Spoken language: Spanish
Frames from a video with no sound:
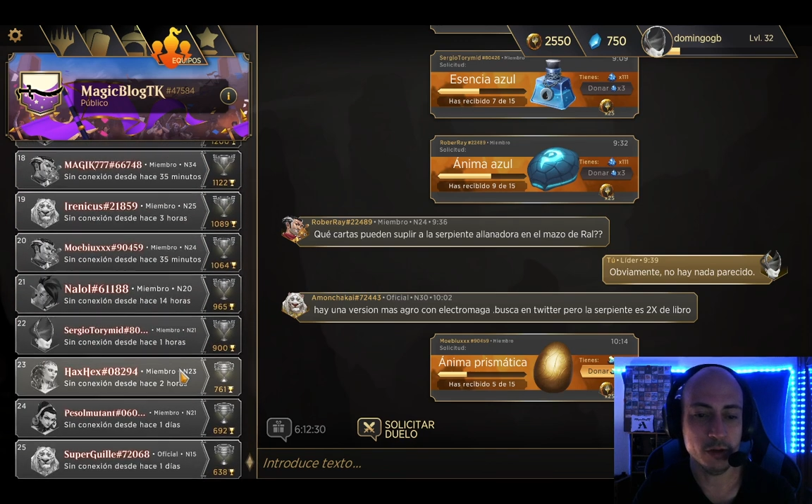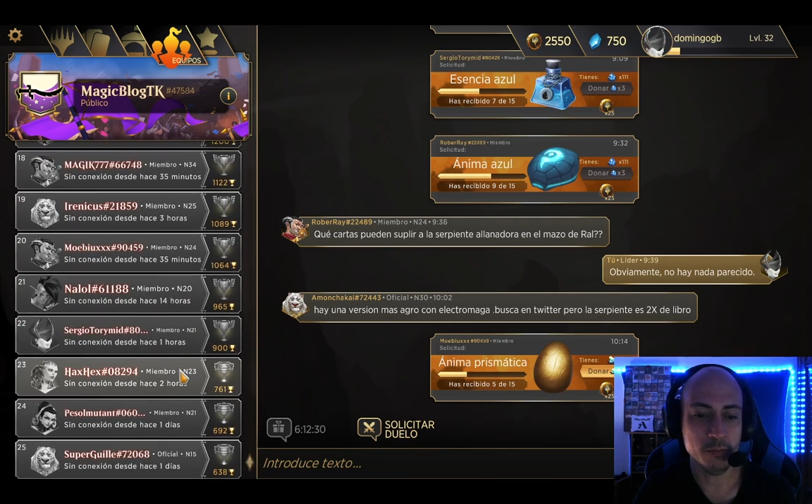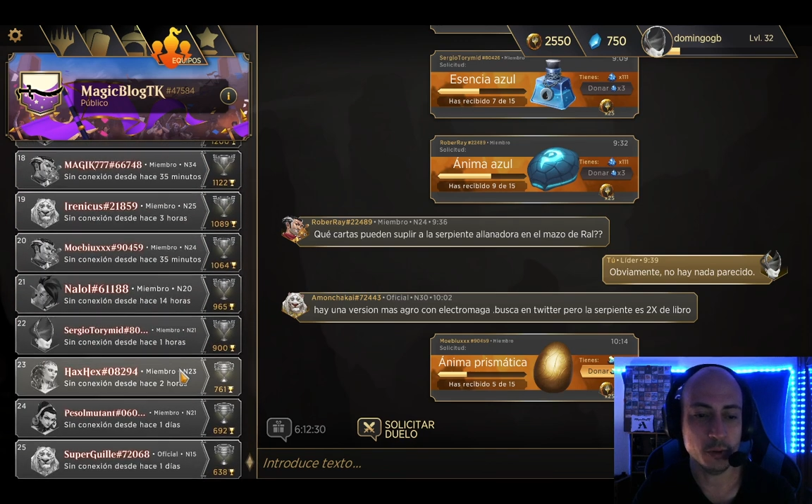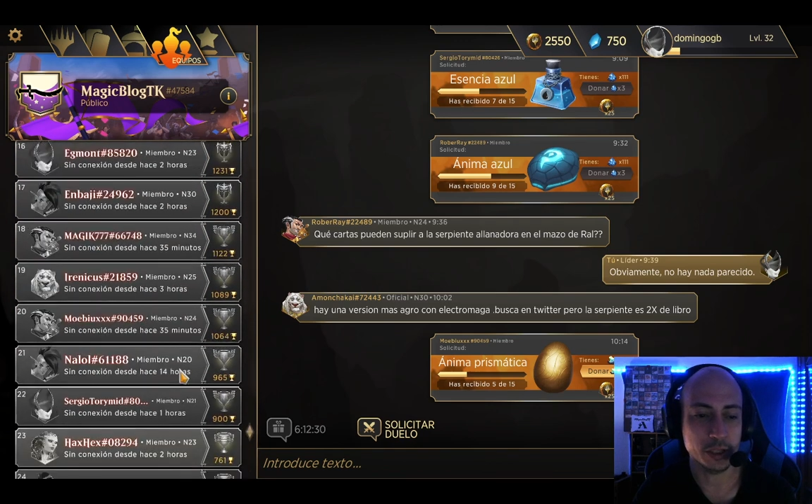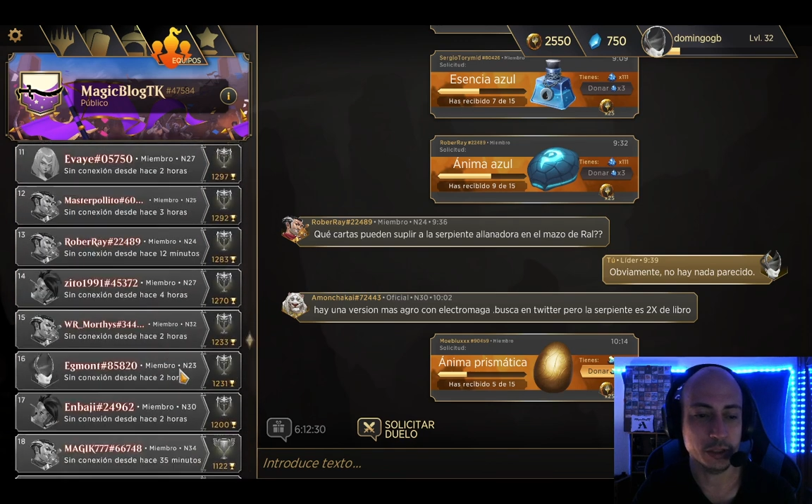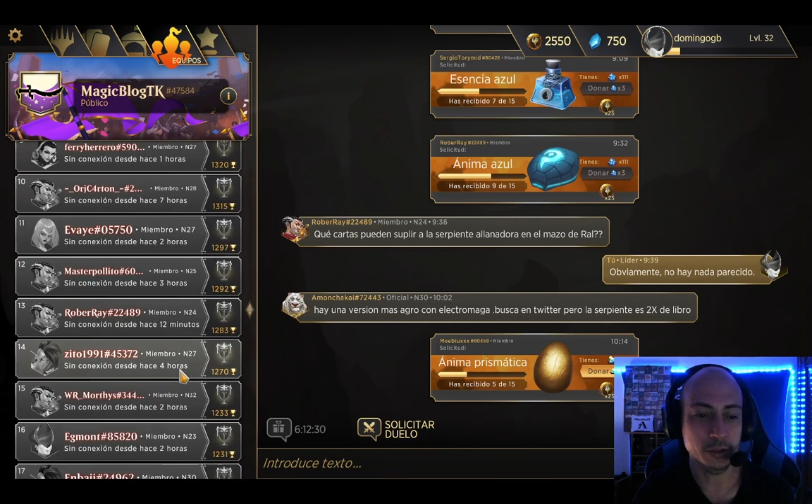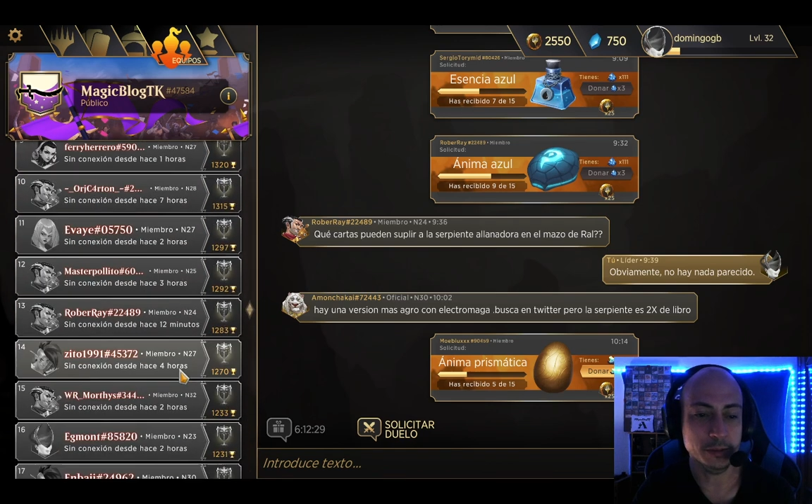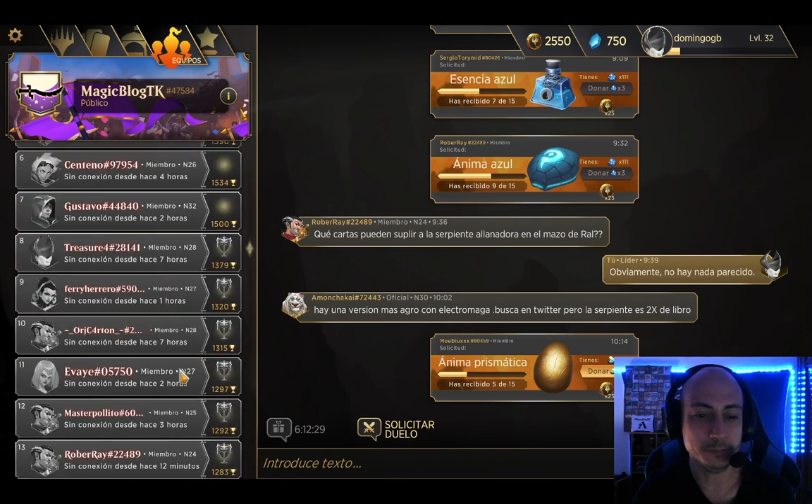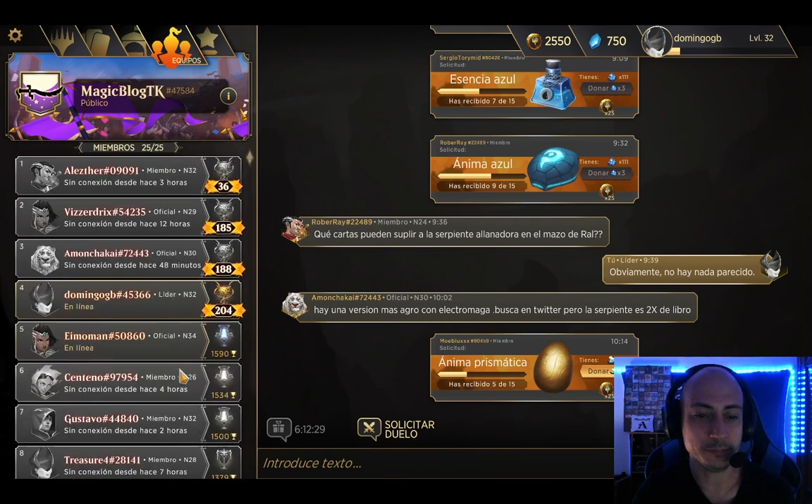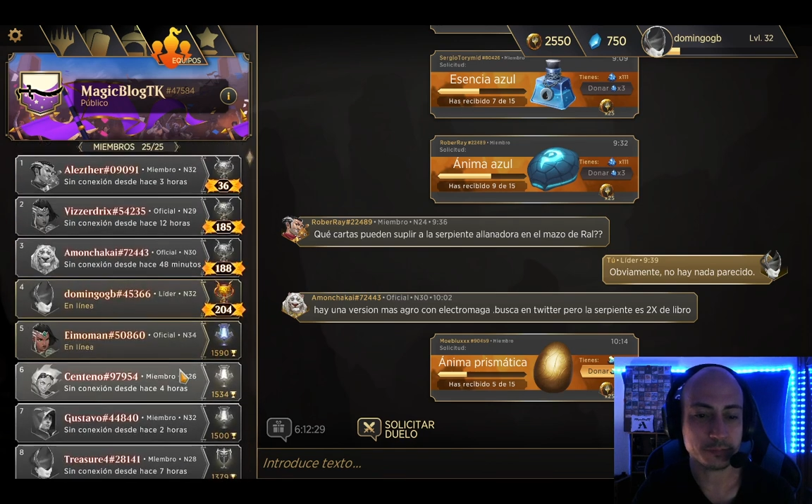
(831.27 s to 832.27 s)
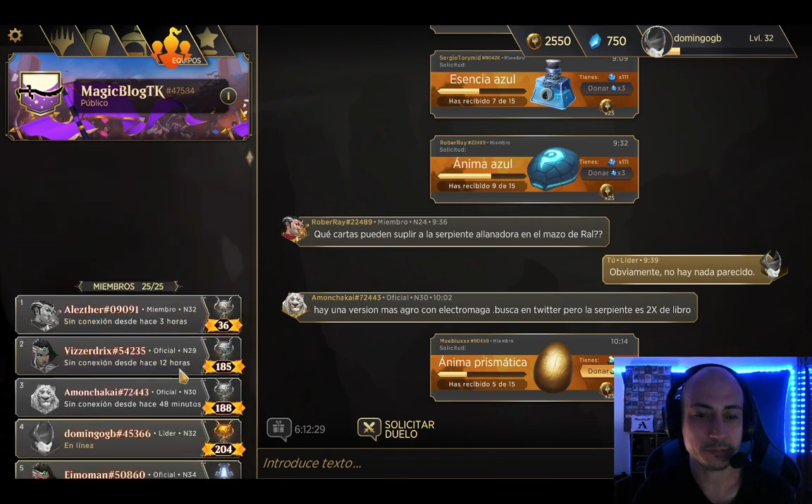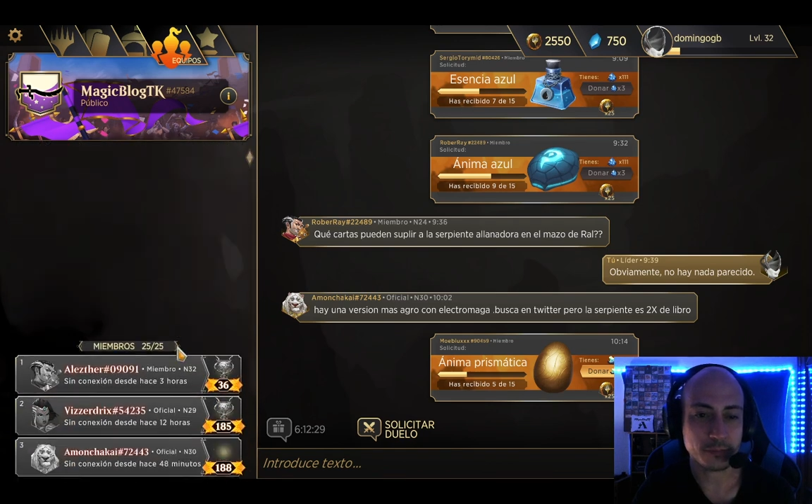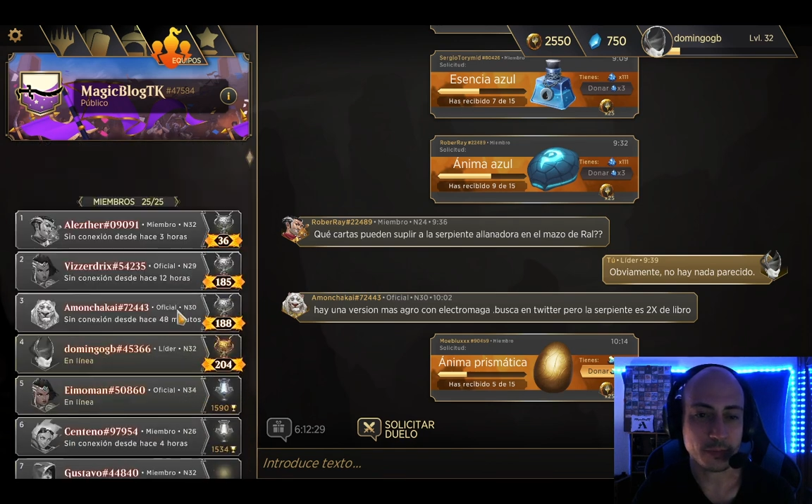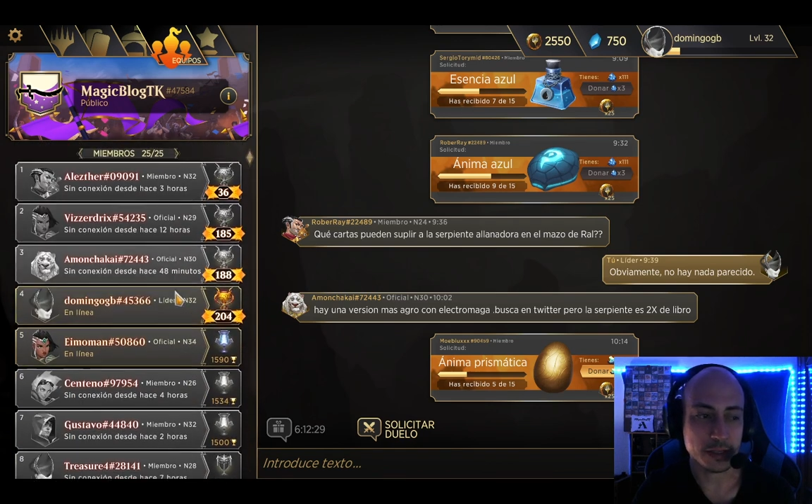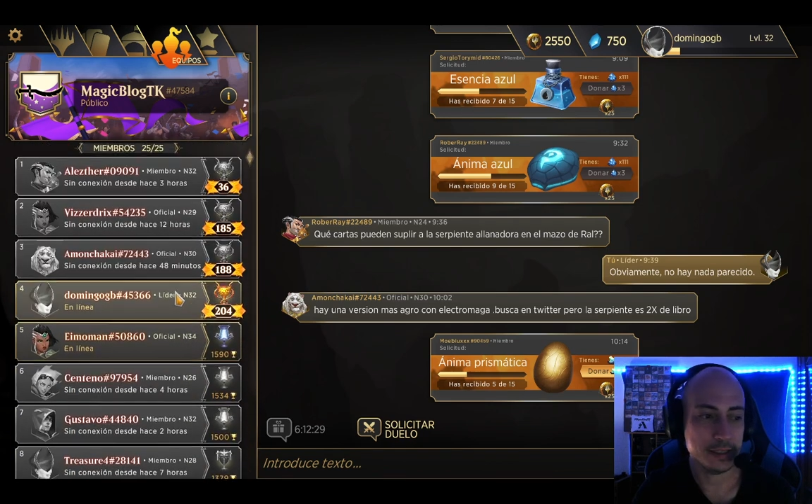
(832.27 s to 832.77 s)
un poquito,
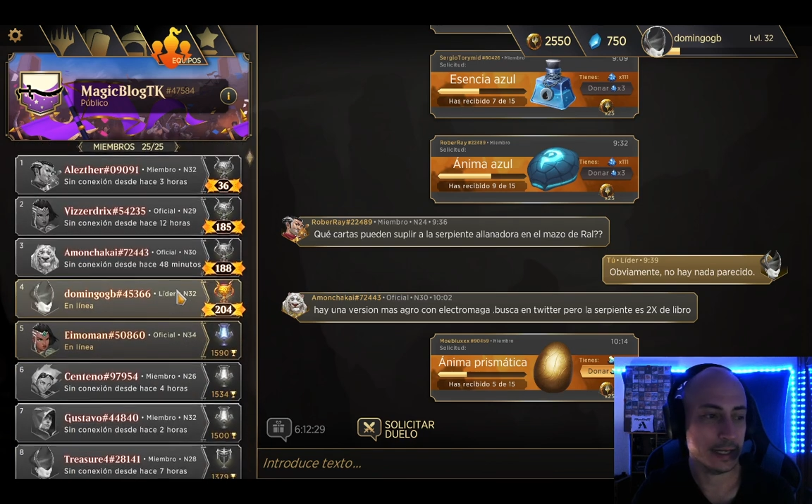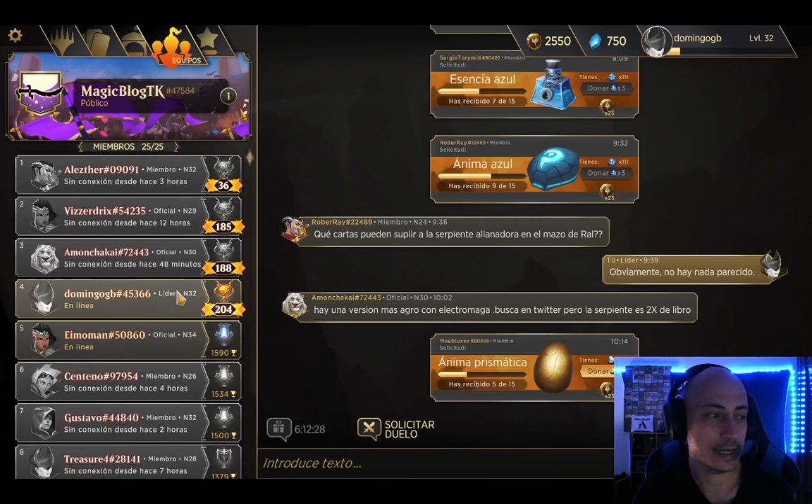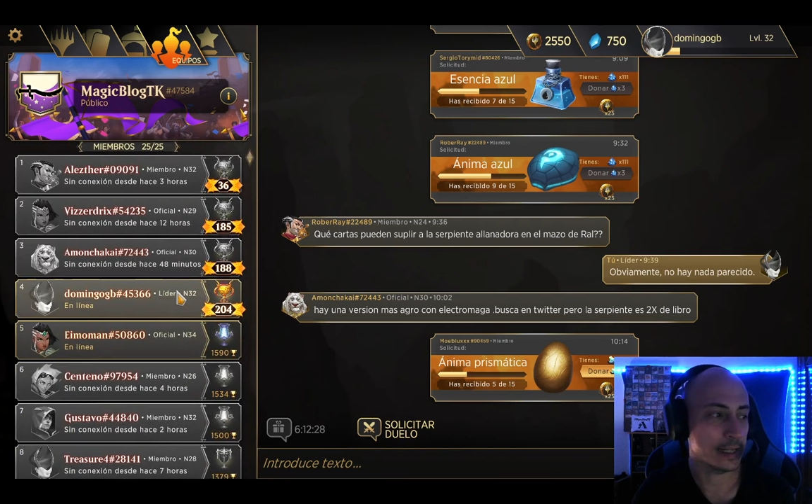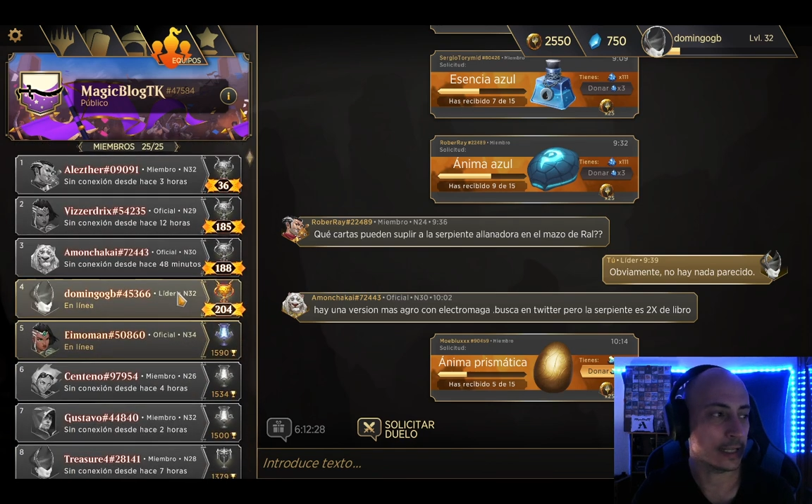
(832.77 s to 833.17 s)
llegarán